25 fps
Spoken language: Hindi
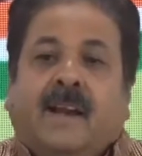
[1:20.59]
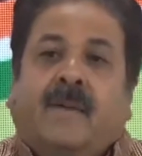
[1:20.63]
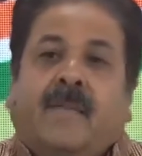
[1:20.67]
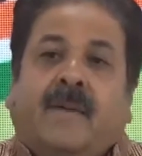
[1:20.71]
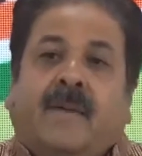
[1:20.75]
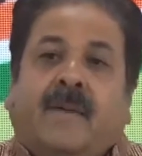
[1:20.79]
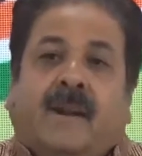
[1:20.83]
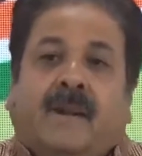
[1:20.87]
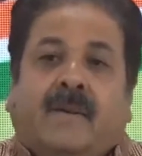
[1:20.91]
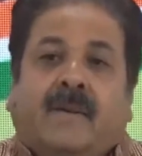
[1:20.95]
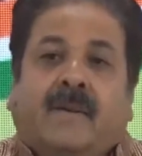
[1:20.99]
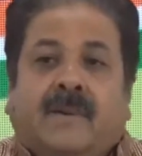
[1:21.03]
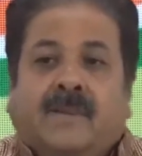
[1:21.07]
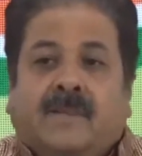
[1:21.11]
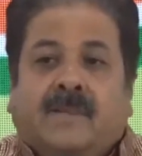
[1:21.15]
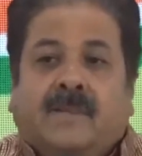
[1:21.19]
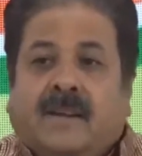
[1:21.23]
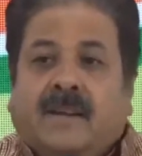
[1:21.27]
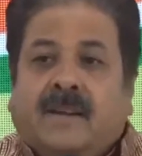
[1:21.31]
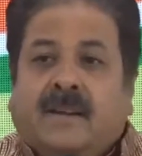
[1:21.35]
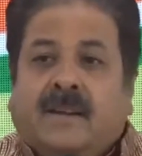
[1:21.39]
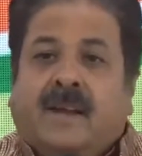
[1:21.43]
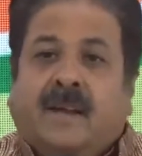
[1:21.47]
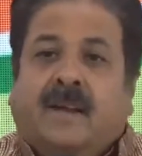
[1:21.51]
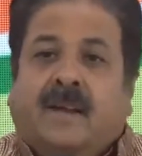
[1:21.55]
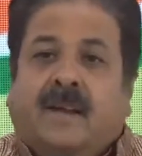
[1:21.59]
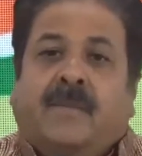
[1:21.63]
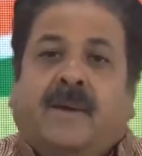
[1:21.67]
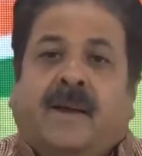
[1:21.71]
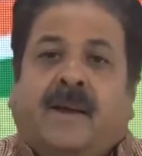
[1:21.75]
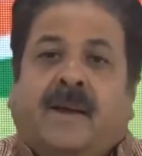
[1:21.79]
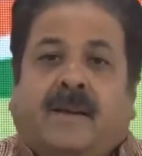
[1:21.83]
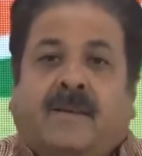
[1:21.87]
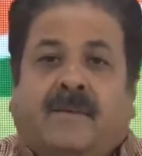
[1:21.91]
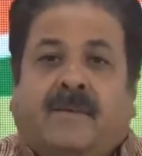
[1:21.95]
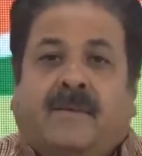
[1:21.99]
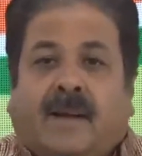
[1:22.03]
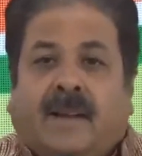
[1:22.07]
हमारा वचन है
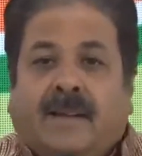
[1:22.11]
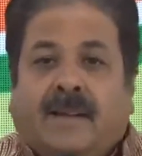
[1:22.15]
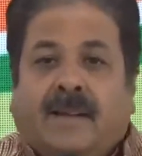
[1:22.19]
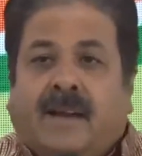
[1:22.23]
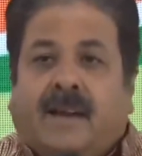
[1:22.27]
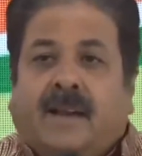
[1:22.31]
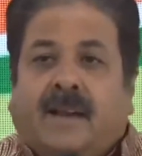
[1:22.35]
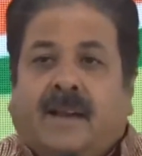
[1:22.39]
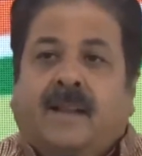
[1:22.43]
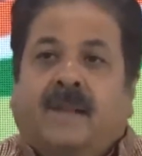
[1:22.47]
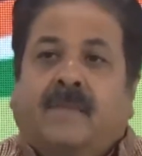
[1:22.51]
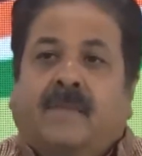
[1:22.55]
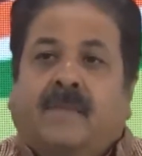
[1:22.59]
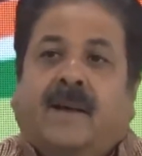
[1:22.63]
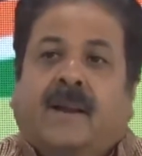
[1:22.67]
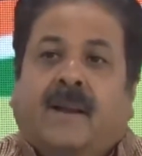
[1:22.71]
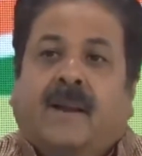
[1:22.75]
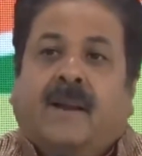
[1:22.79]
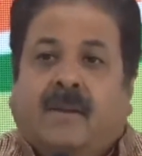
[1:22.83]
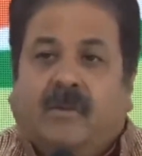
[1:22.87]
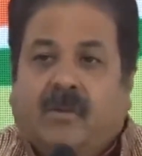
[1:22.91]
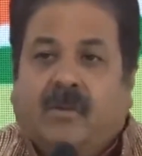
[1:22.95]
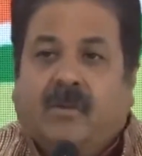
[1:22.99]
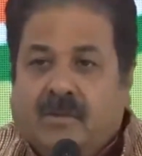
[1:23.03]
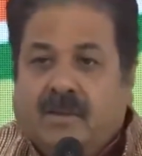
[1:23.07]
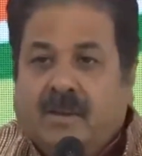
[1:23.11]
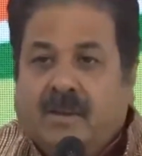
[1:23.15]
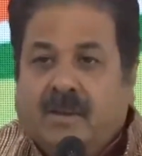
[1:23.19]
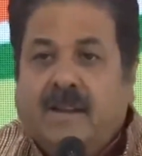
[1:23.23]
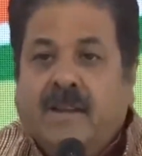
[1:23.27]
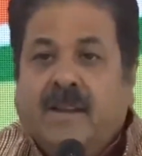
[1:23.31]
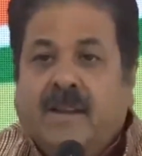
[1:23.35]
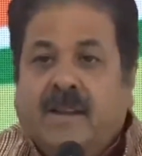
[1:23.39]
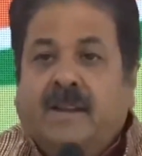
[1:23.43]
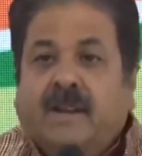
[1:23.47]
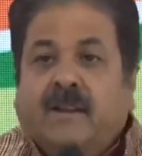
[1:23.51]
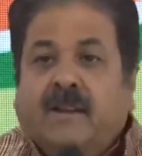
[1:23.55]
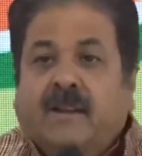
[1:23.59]
हमारा वादा है हमारा घोषणा
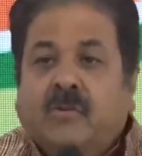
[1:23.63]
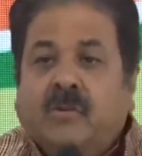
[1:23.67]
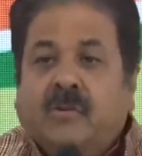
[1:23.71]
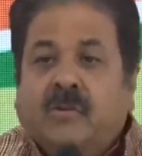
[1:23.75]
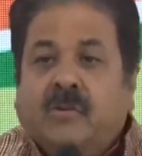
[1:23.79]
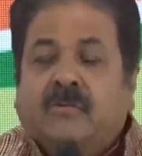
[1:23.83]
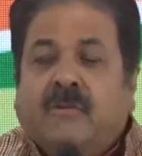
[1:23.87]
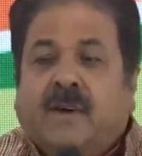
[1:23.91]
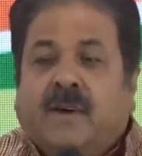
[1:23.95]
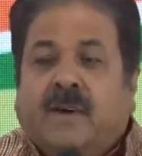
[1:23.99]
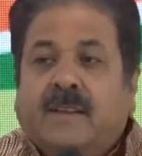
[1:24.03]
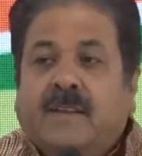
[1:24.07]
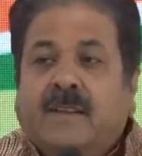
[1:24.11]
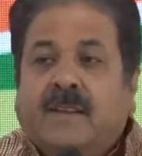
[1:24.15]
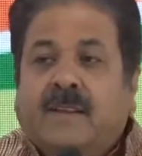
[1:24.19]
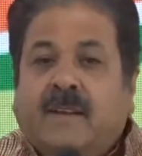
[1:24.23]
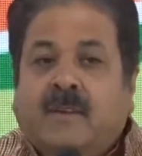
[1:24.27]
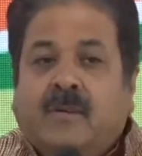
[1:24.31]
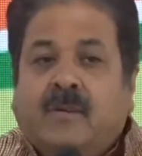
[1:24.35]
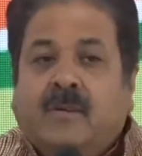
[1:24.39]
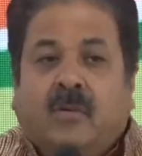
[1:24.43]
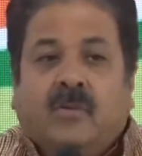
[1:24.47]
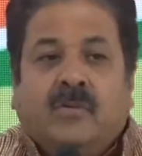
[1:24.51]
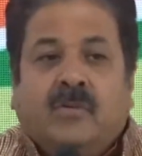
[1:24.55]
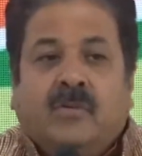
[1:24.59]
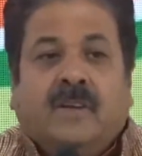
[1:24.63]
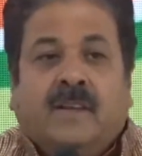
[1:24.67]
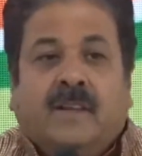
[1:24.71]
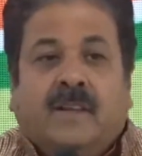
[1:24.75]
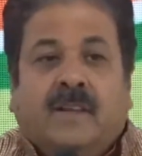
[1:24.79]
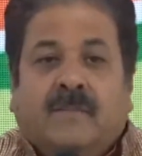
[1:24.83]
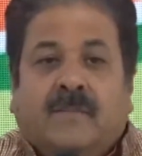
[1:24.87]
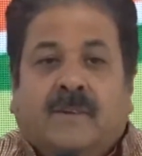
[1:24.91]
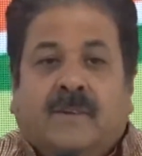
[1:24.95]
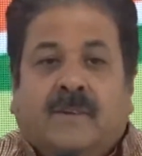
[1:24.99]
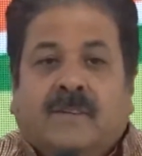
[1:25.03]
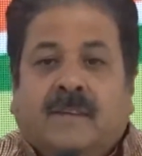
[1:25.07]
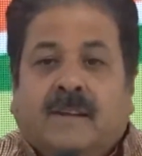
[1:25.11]
लेकिन उस वादे
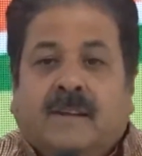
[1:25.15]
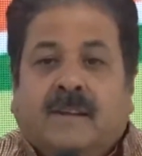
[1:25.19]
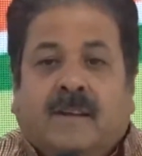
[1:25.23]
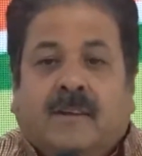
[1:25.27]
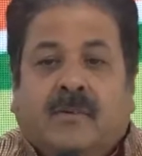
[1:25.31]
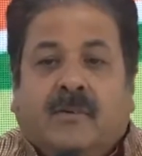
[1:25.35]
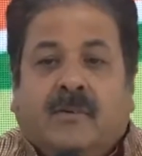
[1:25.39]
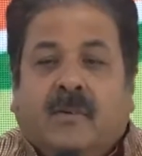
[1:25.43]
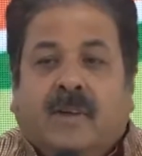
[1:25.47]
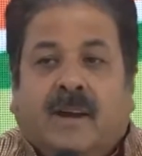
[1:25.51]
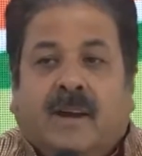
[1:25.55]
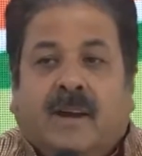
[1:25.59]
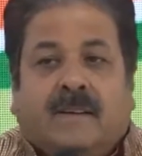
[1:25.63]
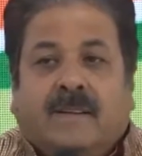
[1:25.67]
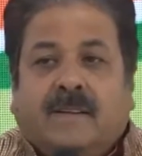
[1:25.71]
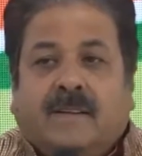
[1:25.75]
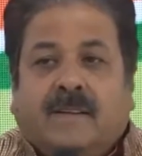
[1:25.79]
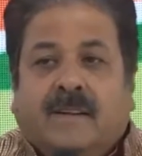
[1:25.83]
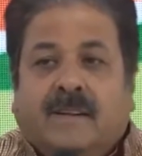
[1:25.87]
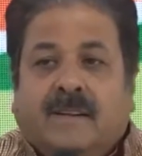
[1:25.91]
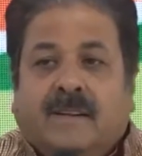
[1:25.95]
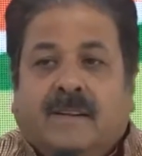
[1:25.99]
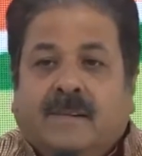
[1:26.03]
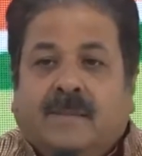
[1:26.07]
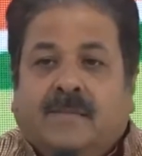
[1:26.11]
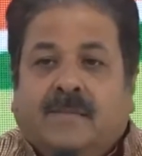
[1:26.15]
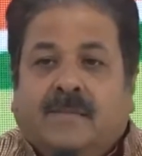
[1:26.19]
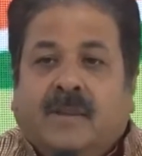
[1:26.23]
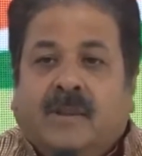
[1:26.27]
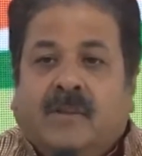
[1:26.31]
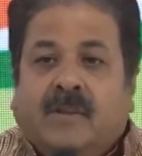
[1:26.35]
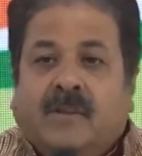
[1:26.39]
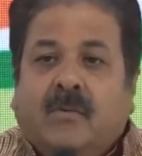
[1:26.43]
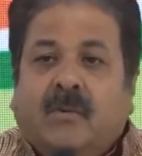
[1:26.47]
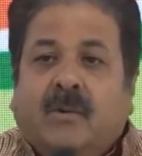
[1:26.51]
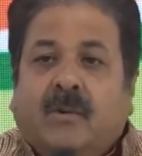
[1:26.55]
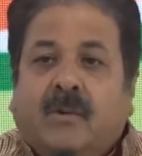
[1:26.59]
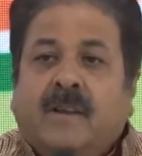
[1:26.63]
घोषणे वचन का कोई अर्थ नहीं जब
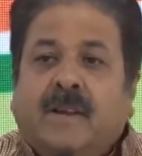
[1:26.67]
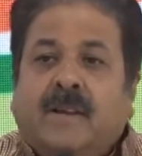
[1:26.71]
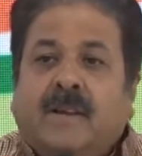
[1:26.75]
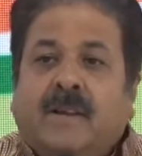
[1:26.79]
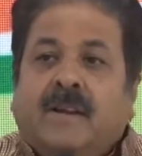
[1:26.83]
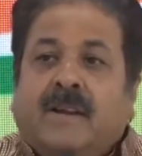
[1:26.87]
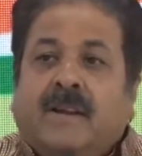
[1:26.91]
तक वो